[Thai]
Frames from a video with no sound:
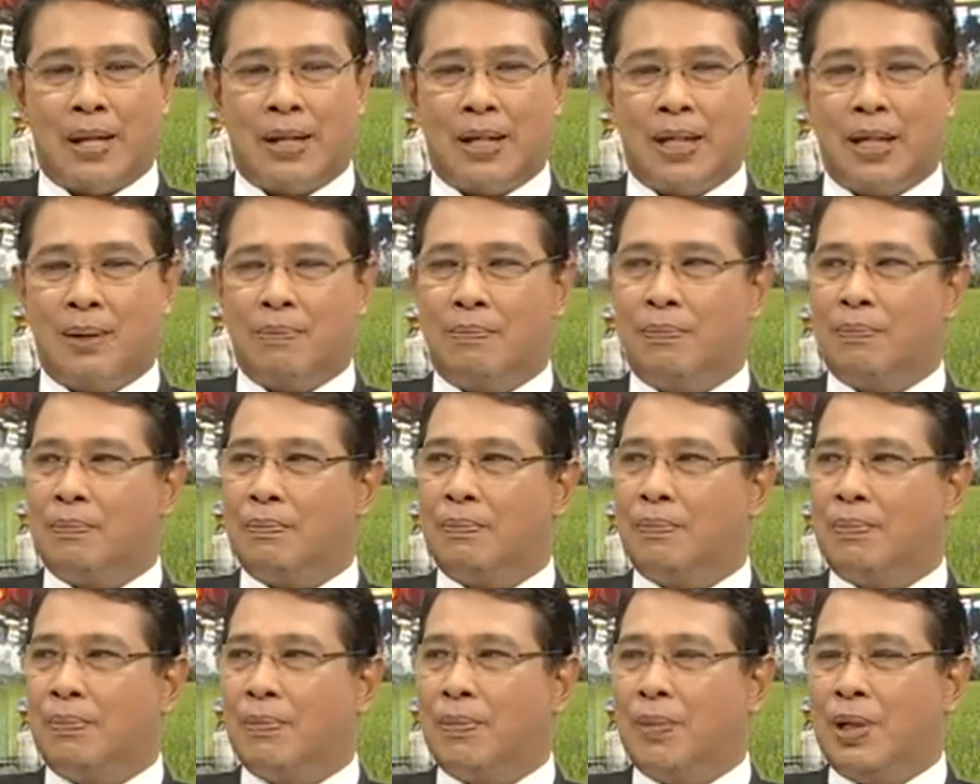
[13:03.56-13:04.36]

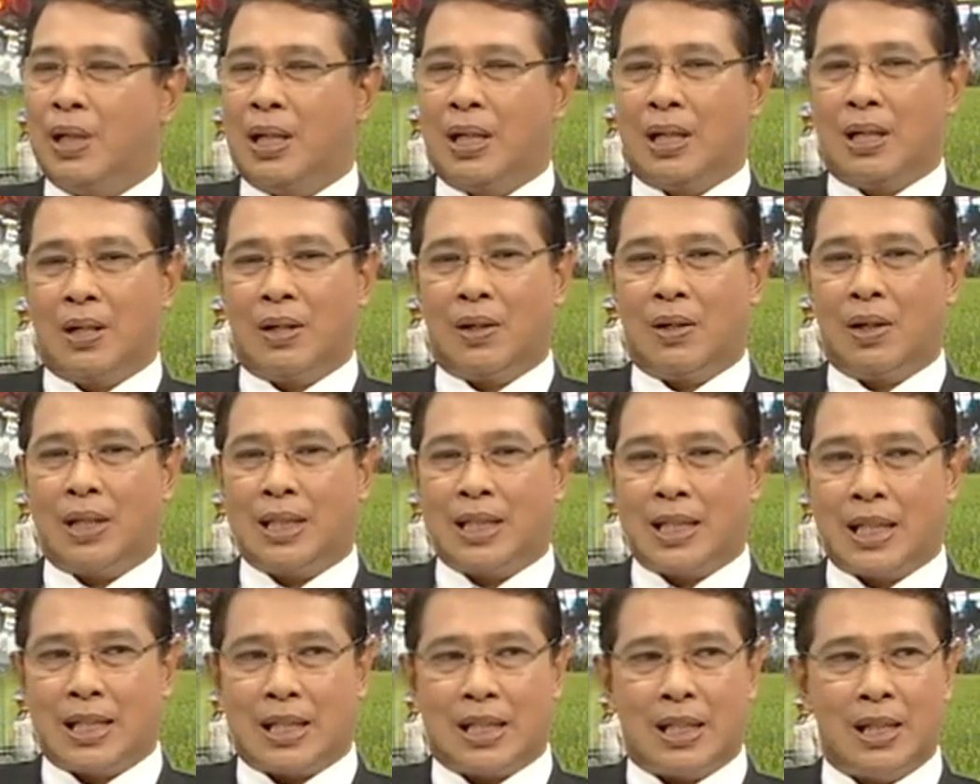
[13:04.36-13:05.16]
180
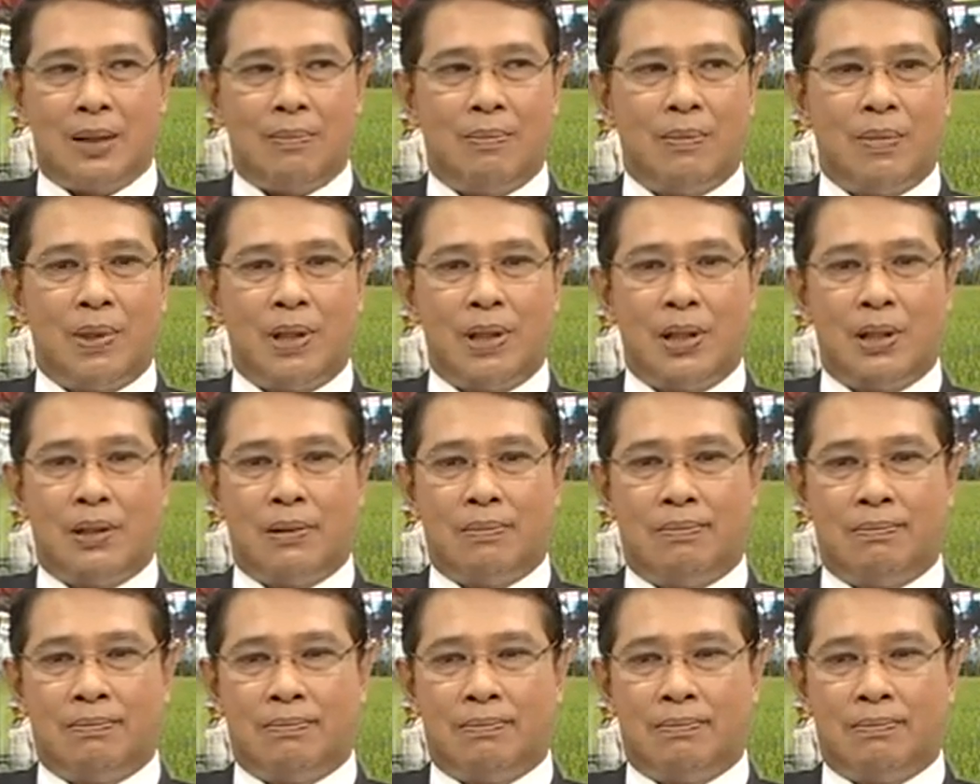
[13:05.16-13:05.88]
170ซึ่ง